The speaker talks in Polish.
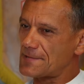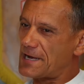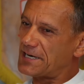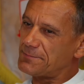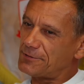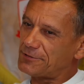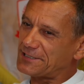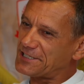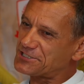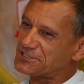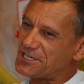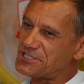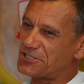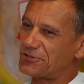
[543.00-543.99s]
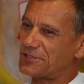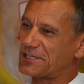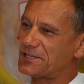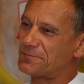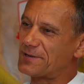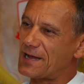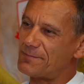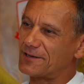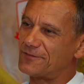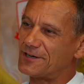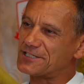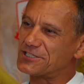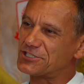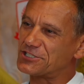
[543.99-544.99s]
Marek miał takie szczęście do takich bramek
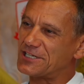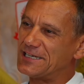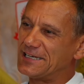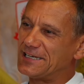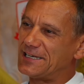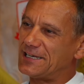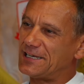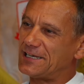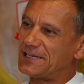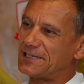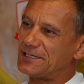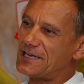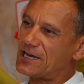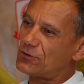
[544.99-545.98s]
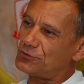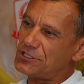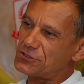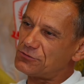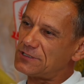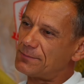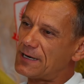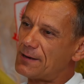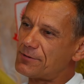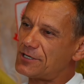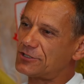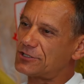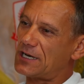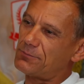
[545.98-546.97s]
właśnie, że e, jak uderzył na
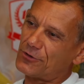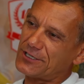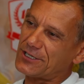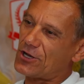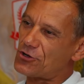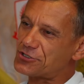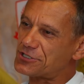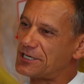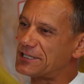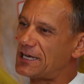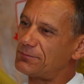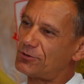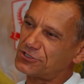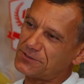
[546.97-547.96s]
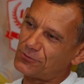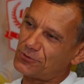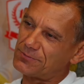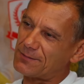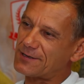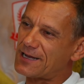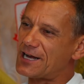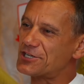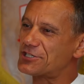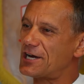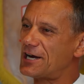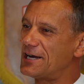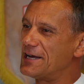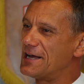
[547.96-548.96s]
bramkę, to albo rykoszet, albo gdzieś błąd
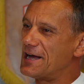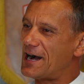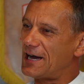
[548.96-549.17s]
bramkarza,